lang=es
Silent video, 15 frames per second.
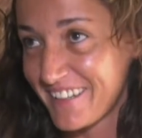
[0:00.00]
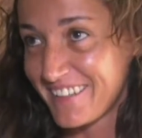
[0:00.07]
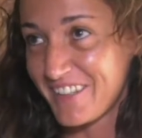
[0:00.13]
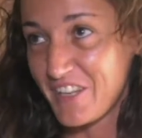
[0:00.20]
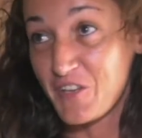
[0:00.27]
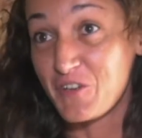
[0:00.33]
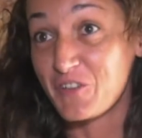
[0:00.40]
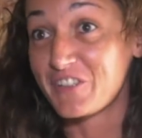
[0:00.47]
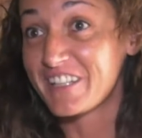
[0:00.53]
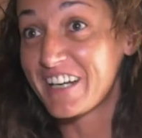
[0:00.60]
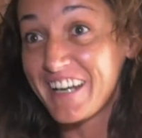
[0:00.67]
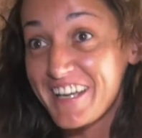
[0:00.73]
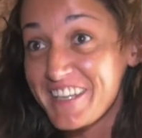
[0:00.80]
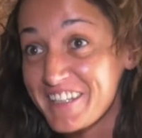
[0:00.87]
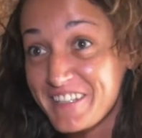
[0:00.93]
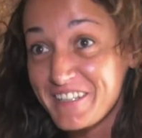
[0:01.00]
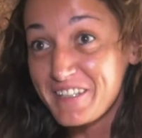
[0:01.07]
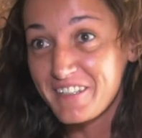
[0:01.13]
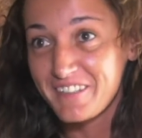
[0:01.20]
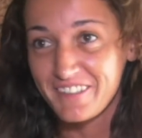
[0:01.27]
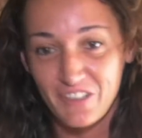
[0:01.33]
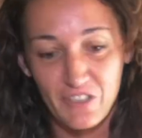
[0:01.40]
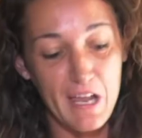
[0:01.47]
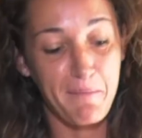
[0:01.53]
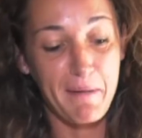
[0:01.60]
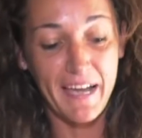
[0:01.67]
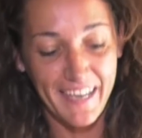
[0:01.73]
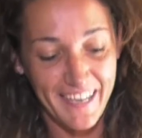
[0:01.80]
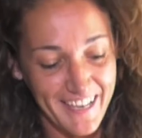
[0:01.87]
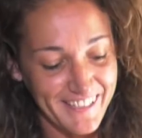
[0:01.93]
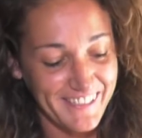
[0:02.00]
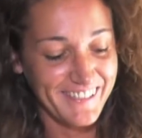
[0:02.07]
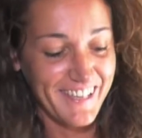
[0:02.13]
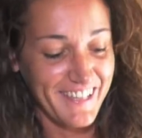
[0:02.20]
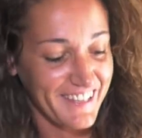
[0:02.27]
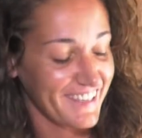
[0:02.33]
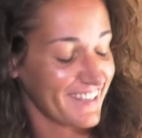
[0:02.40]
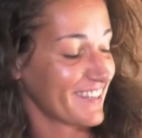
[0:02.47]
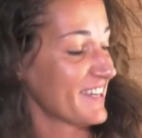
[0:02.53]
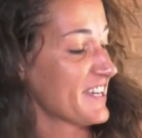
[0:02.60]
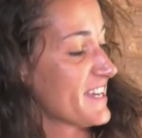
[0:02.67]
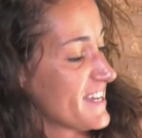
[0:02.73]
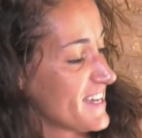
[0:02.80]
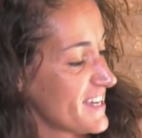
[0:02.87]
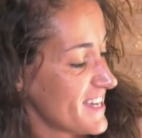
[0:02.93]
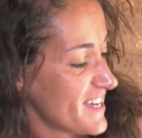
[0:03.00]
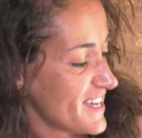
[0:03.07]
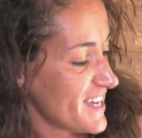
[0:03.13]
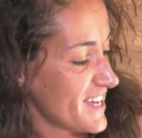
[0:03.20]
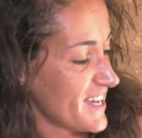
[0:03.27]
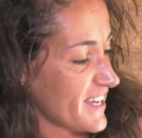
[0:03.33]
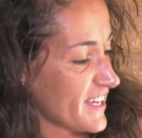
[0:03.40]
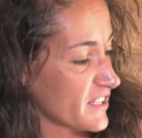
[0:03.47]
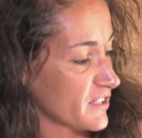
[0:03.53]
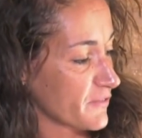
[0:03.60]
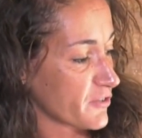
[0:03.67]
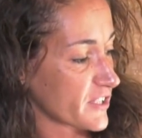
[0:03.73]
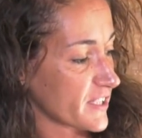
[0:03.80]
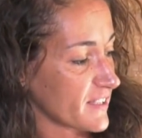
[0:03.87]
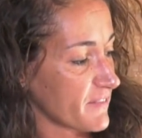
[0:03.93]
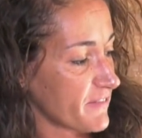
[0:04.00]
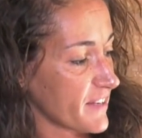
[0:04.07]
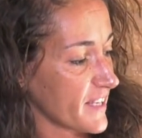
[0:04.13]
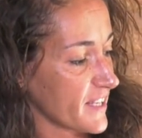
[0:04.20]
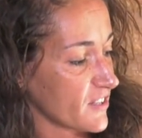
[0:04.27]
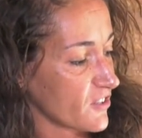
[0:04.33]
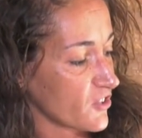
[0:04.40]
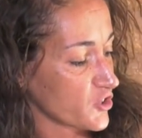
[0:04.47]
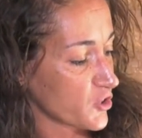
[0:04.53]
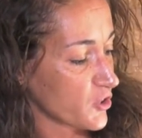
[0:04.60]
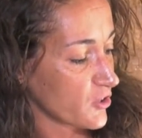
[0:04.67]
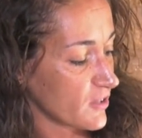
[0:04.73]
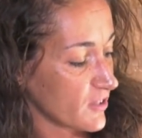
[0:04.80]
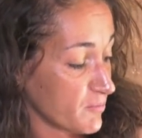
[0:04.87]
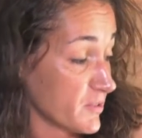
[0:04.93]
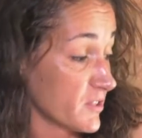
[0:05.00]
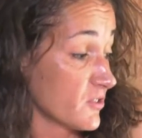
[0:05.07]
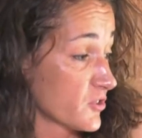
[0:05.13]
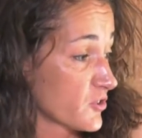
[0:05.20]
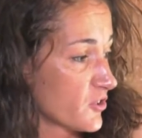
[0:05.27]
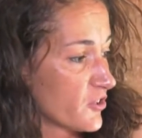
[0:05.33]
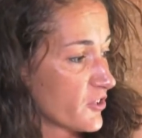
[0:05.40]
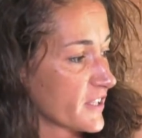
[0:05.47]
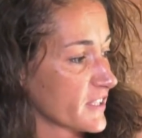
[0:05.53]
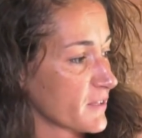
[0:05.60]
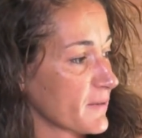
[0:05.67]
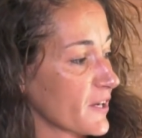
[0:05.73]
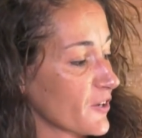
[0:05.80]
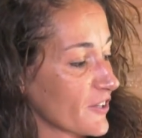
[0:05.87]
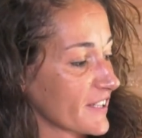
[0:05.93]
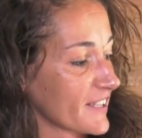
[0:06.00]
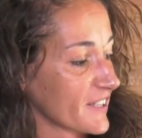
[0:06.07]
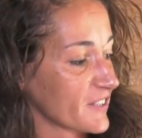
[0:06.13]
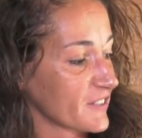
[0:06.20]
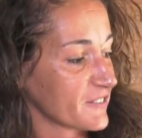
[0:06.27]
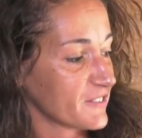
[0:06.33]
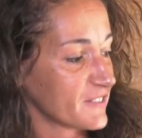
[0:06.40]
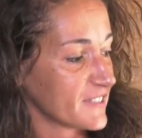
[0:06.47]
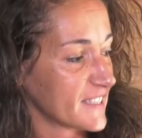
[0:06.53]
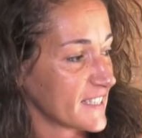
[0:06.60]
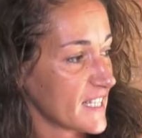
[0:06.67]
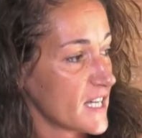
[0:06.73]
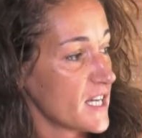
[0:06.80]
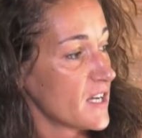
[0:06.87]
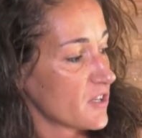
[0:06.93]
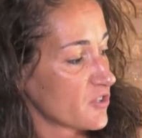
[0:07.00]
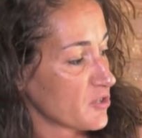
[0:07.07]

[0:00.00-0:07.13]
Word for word: Pero esto yo creo que es culpa mucho de mis padres, ¿eh? que son profesores y yo creo que siempre estaba muy estimulando, mi